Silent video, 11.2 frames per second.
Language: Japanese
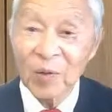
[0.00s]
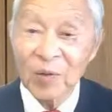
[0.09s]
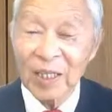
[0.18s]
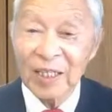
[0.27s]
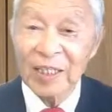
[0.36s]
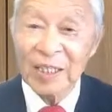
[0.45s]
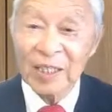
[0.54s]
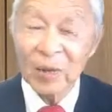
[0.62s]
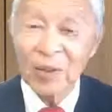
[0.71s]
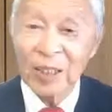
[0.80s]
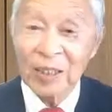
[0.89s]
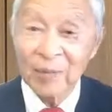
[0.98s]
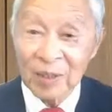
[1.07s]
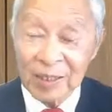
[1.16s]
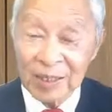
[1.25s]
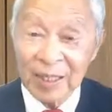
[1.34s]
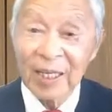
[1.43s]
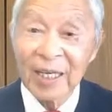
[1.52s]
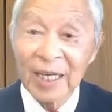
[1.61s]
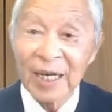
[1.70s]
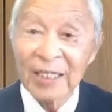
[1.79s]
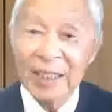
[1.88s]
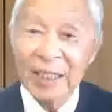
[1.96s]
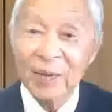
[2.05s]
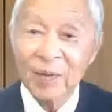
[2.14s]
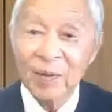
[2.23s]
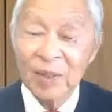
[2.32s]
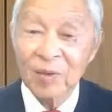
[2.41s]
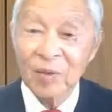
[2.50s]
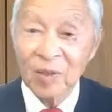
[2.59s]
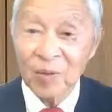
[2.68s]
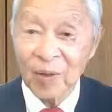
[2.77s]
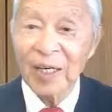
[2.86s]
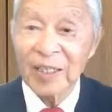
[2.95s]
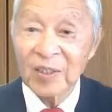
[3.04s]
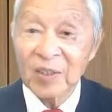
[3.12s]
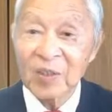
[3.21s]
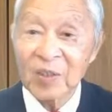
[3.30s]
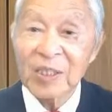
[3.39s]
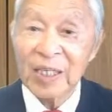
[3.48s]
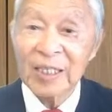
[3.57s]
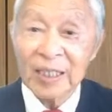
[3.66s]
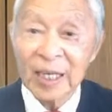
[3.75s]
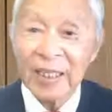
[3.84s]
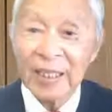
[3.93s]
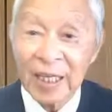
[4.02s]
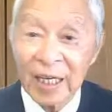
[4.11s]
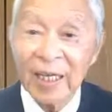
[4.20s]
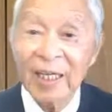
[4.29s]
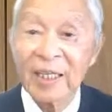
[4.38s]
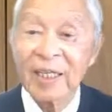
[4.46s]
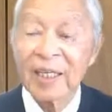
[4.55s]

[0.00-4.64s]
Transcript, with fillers: どんなに急いででもですね階段を降りる時は靴全体が、